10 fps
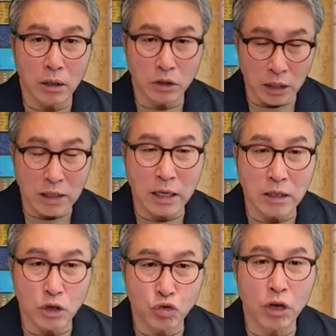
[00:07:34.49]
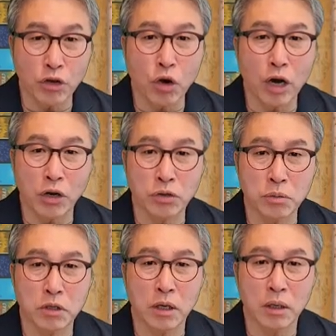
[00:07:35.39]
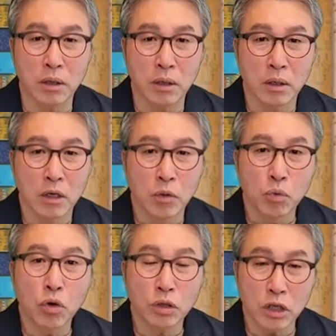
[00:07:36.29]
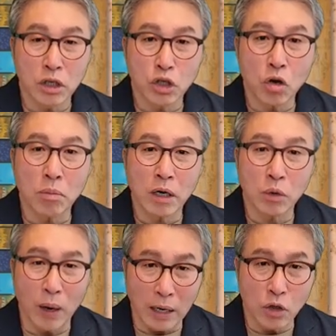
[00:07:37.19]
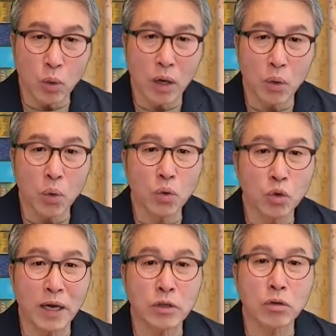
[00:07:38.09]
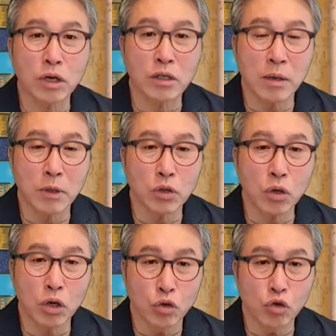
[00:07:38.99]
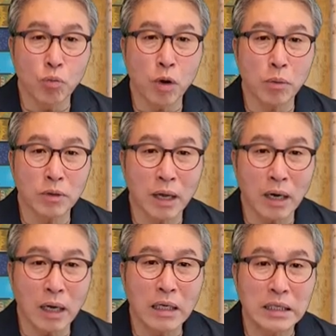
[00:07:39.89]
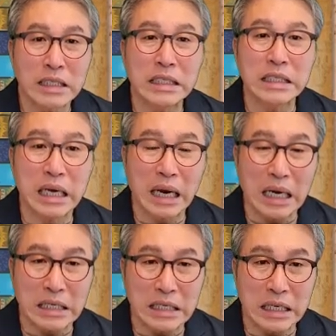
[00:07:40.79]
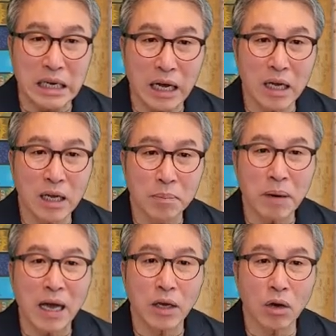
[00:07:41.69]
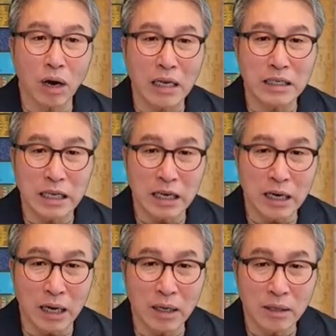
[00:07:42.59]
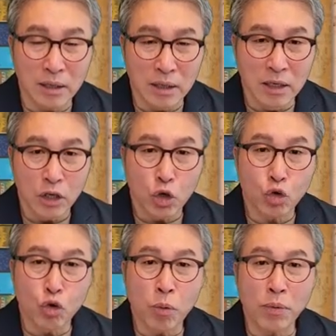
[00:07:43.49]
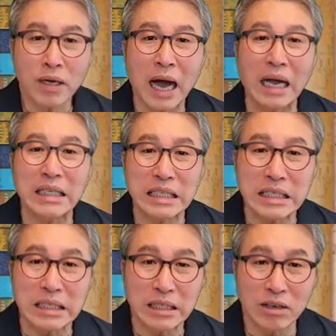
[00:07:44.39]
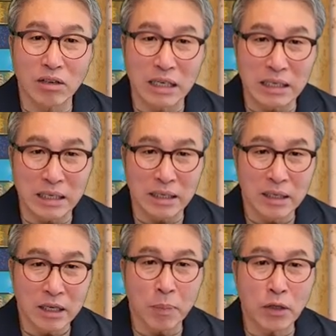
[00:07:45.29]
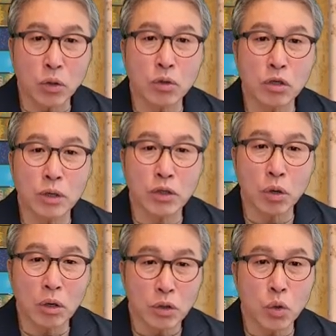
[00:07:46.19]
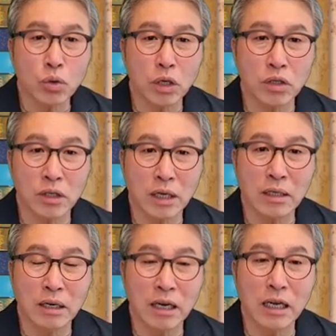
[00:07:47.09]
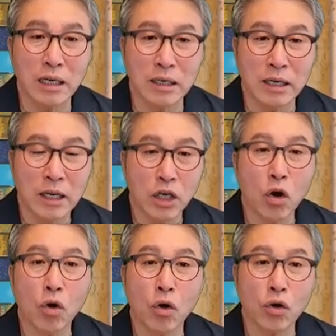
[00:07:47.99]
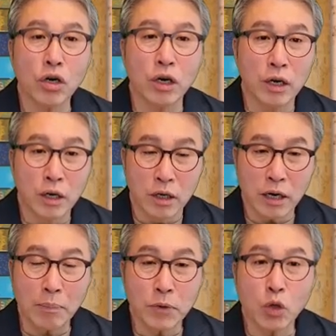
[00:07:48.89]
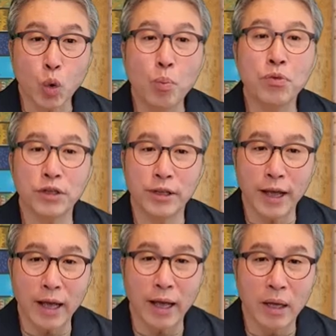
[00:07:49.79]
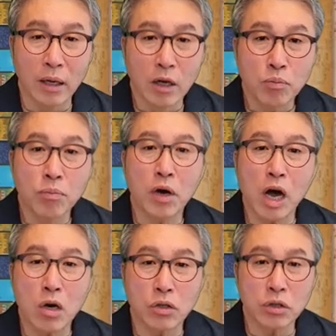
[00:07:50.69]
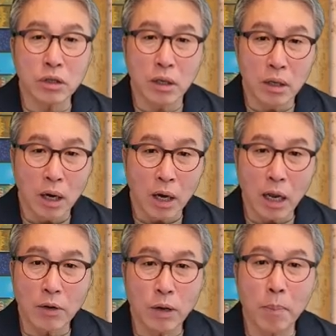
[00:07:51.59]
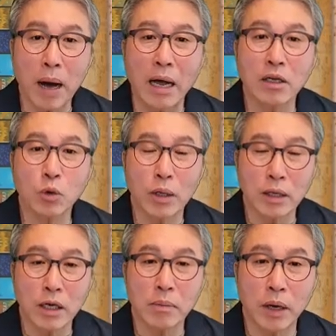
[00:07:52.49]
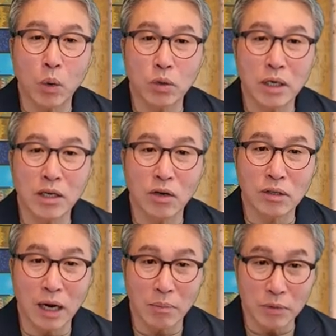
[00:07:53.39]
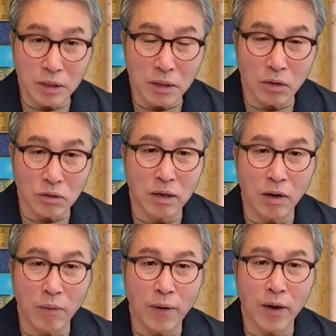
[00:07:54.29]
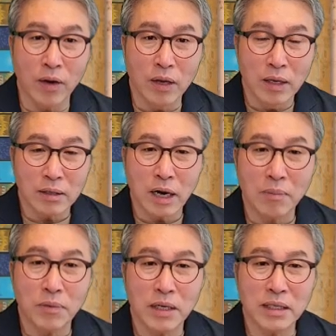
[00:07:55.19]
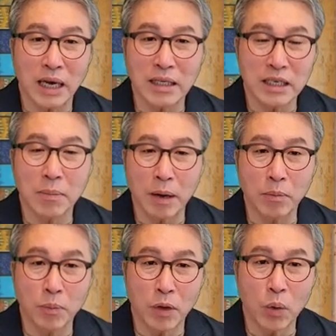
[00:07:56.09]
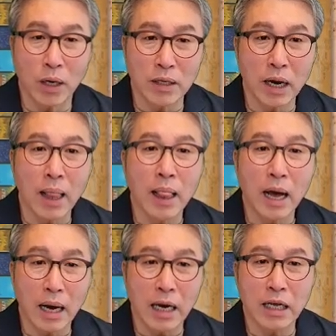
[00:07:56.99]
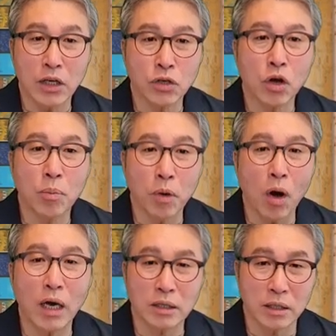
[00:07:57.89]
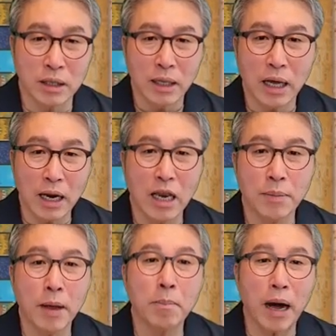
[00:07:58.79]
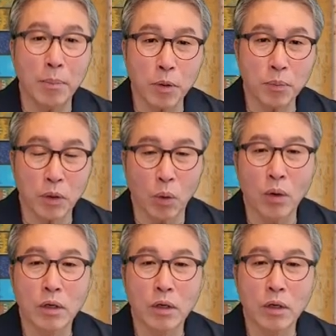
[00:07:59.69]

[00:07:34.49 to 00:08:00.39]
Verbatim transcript: 제사장들의 중요한 역할이었습니다. 물론 이들이 성막을 관리도 하고 또 백성들의 삶에서 율법을 따라 진찰하는 일이나 판결하는 일이나 그리고 율법을 가르치는 그런 일들 그러니까 백성들을 위해서 속죄 제사를 드리는 일들 이런 거를 함께 돕는데 분명한 것은 하나님과 바른 관계를 맺고자 하는 그런 사람들을 어떻게 하는 거예요? 사람들이 자신의 방법대로가 아니라 하나님께서 명하신 하나님의 방법대로